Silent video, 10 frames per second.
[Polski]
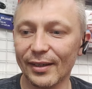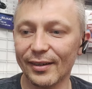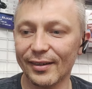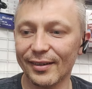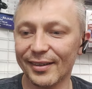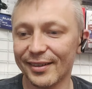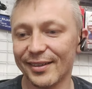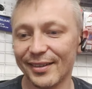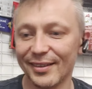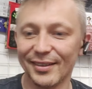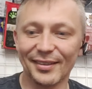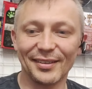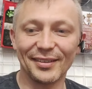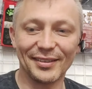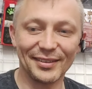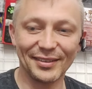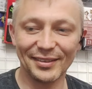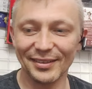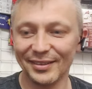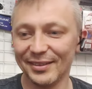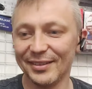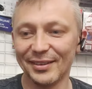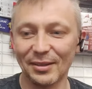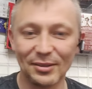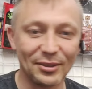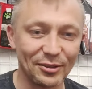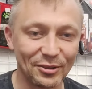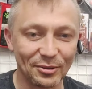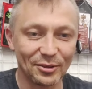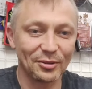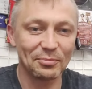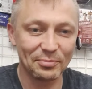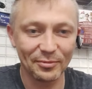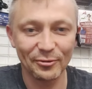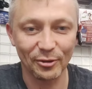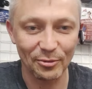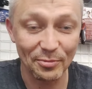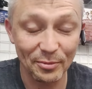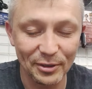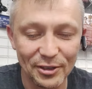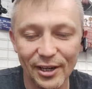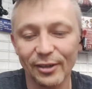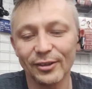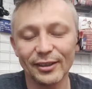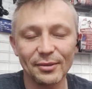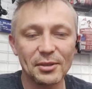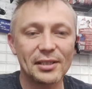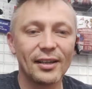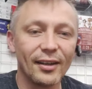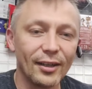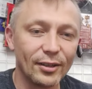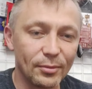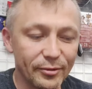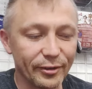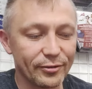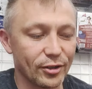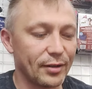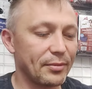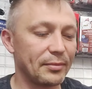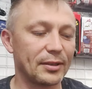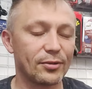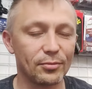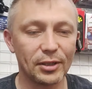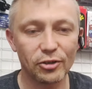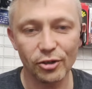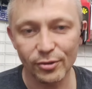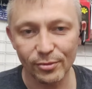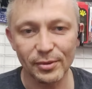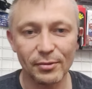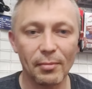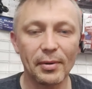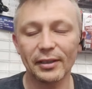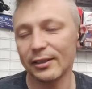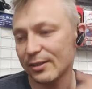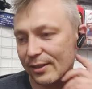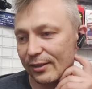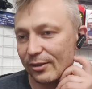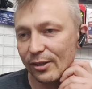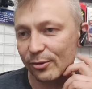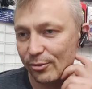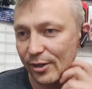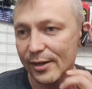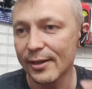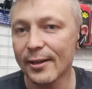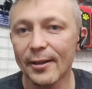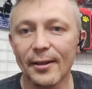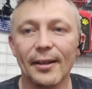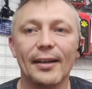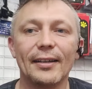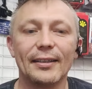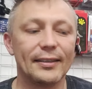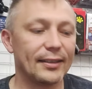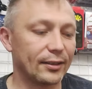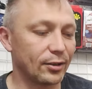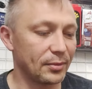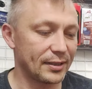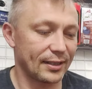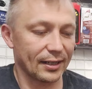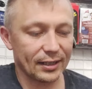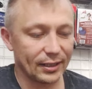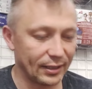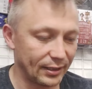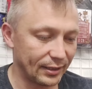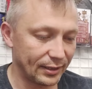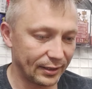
y, no, do, do, do forum publicznego. Natomiast, no mówię, wczoraj byłem na sumie, trzy sumy złapane, niestety nieduże. E, natomiast tak, e,